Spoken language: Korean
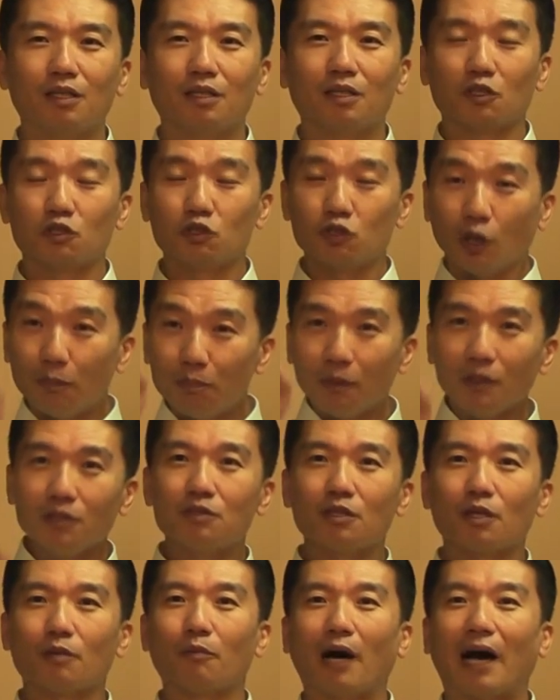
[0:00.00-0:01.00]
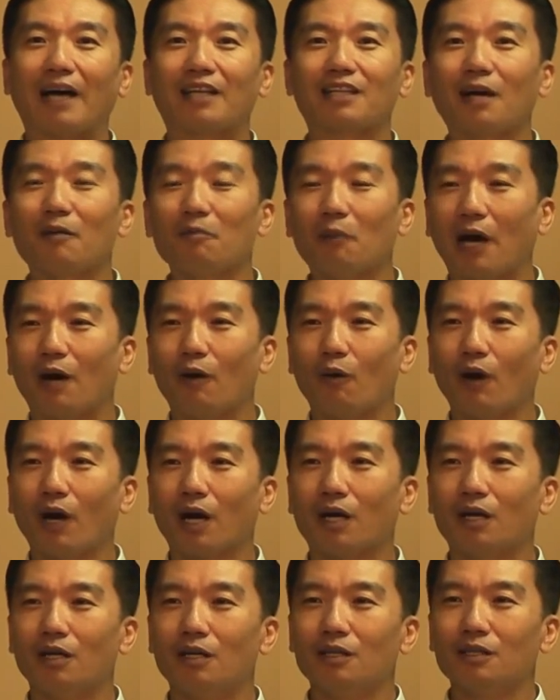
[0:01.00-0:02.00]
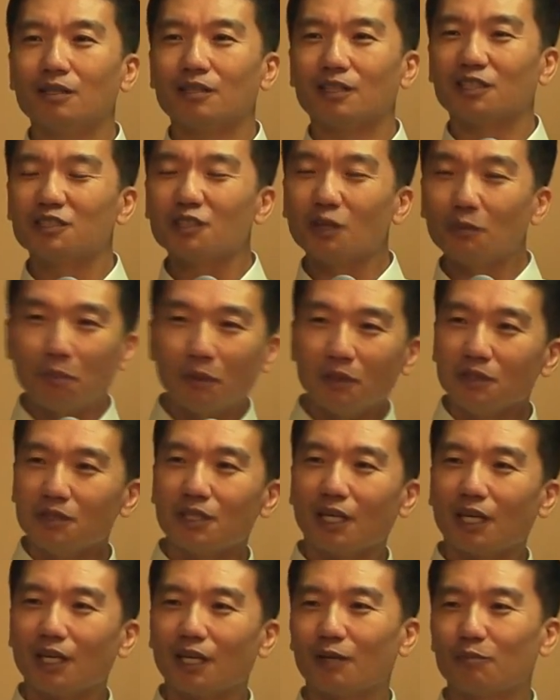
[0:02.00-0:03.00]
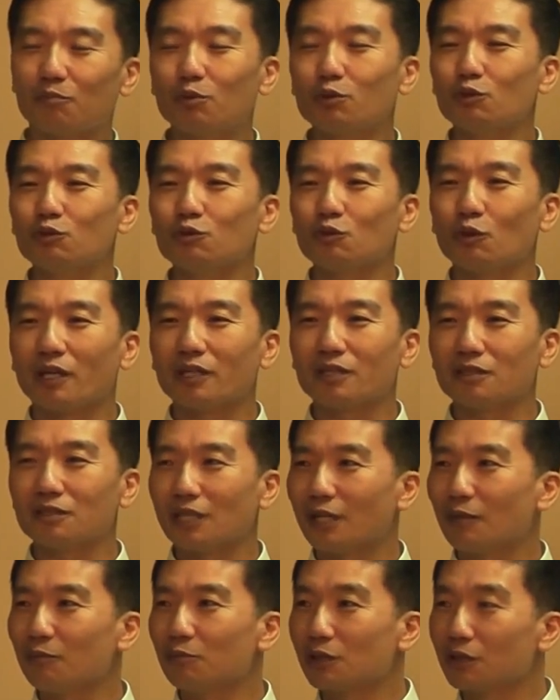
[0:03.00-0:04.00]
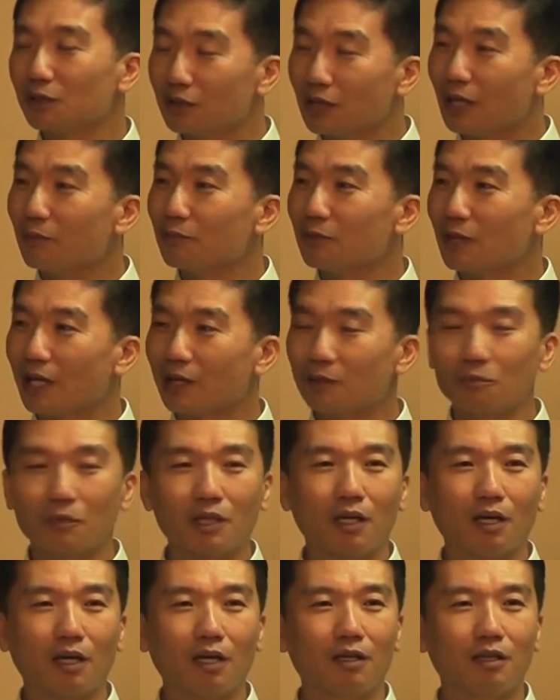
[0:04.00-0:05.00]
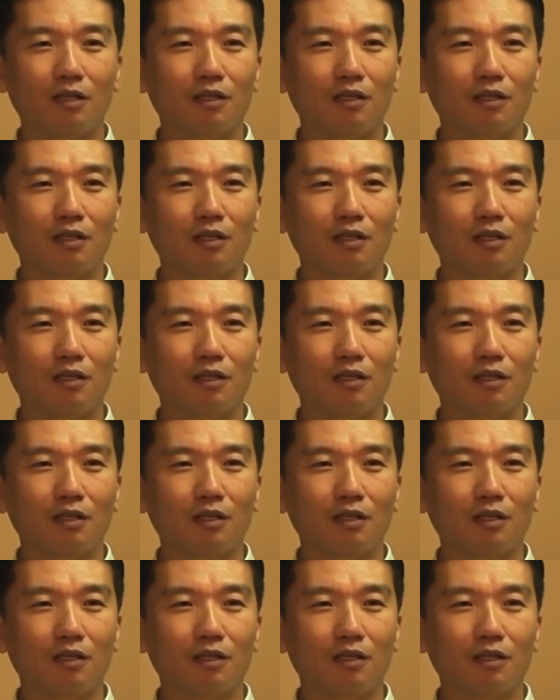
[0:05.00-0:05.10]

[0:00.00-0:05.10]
어, 첫 번째 뭐 아담 하와 예, 첫 번째 불순종했던 사람들 그 사람들 아닙니까?